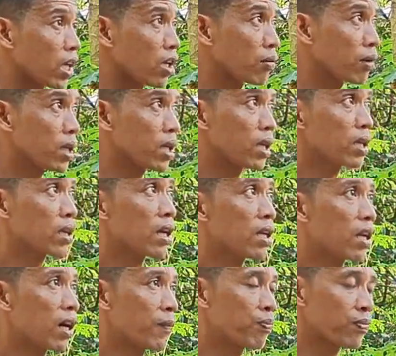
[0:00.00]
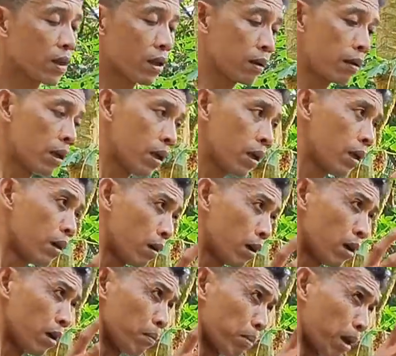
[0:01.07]
tayong makikita na,
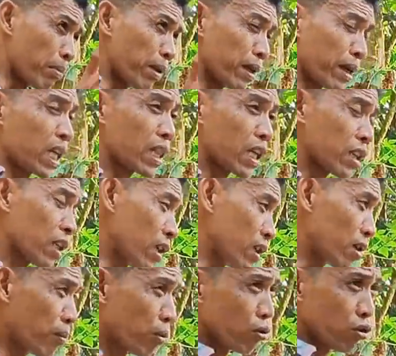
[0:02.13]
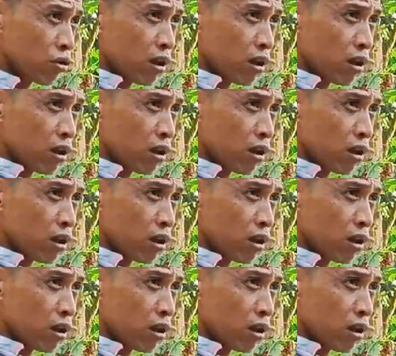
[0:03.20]
pag may nakita tayo isang puno,